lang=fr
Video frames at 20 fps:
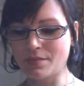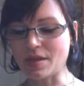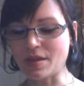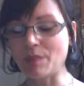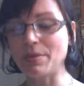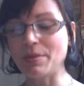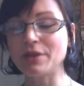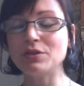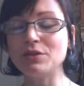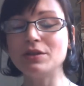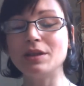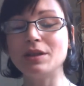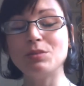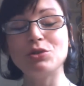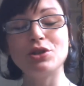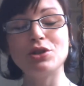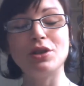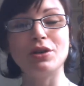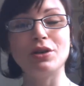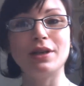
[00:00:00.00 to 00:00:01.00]
Personnellement,
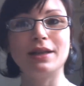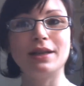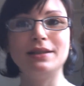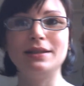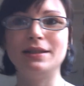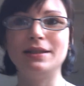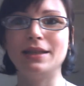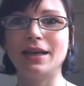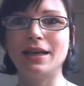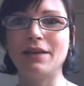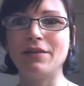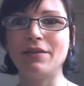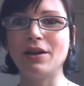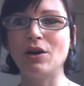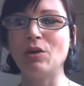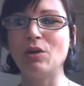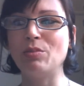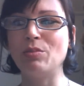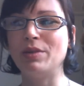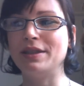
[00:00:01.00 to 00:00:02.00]
je l'ai organisé avec
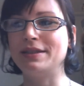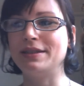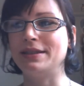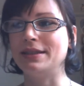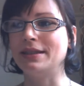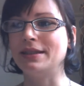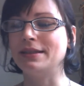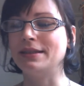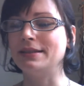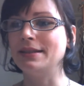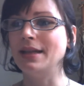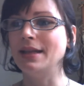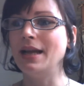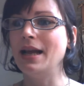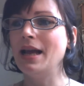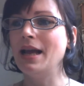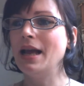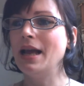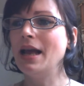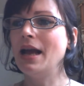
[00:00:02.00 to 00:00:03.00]
grand plaisir.
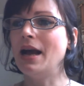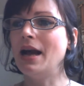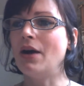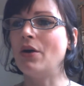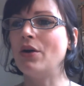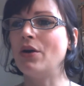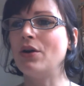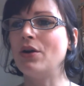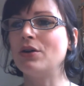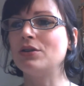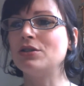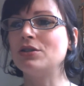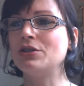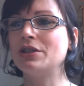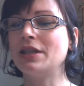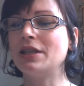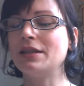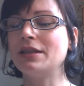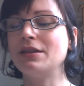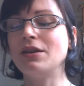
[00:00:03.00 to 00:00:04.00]

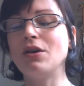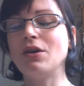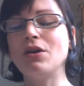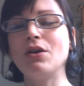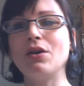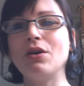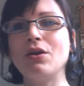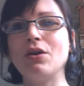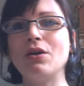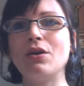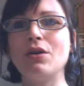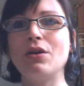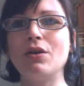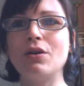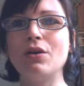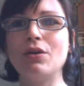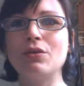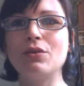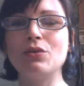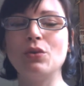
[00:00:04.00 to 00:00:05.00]

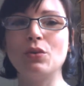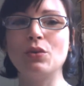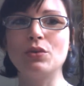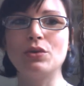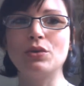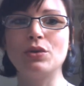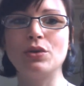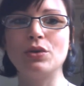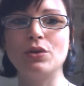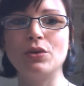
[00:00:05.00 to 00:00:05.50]
J'attends donc